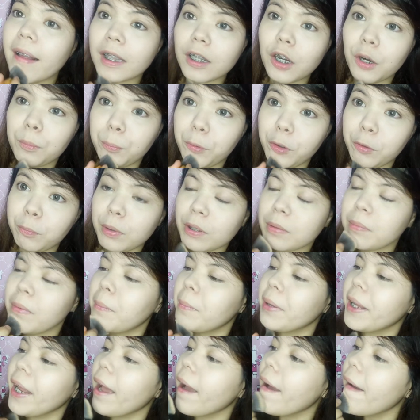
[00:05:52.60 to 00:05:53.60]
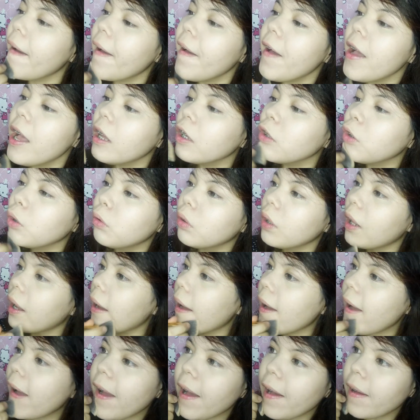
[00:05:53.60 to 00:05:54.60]
lang natin ng pulbas mamaya. Yun
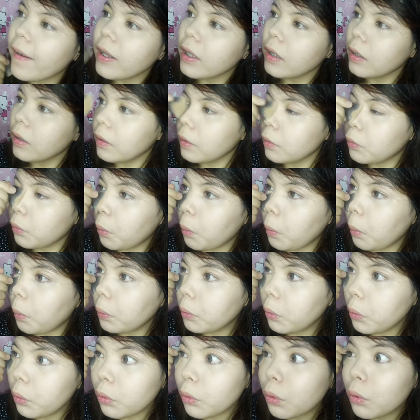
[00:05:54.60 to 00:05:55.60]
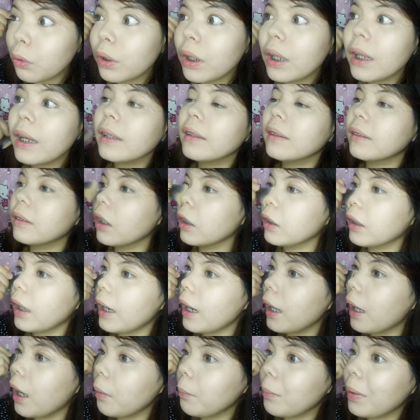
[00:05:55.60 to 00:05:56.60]
lang nga. So, doon ko nag-start
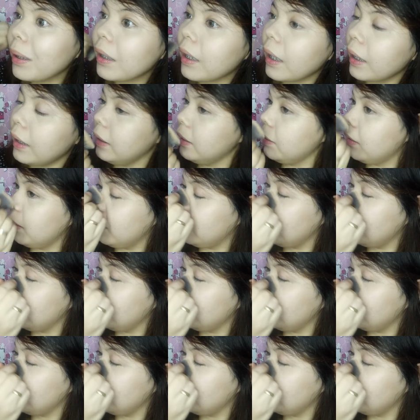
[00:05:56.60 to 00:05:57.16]
talagang magka